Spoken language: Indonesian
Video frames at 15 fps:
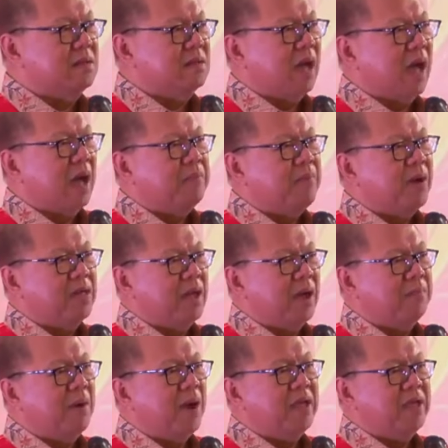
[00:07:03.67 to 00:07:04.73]
apa
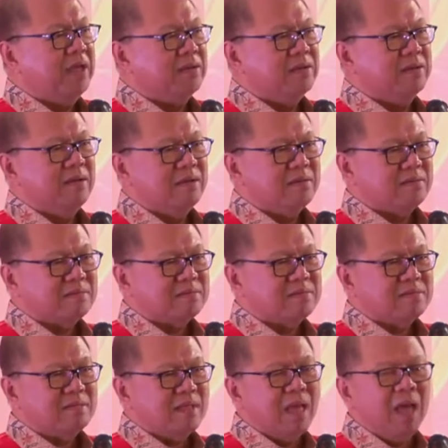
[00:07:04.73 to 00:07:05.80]
yang baik,
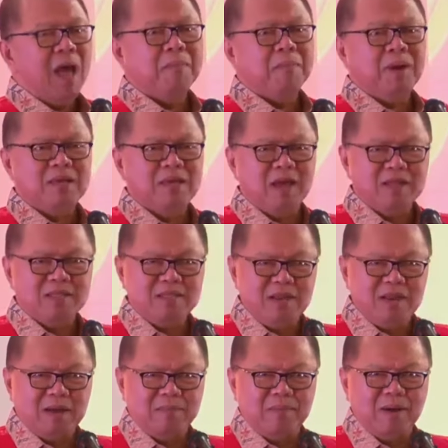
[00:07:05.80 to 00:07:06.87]
apa yang
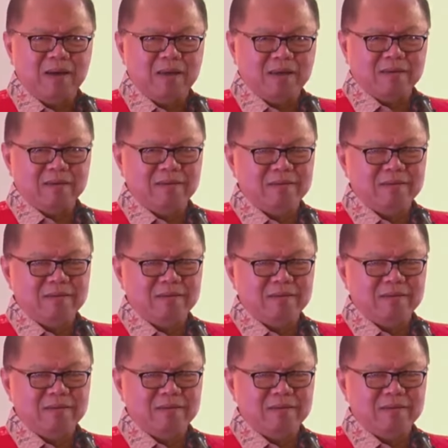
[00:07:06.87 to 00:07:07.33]
tidak baik.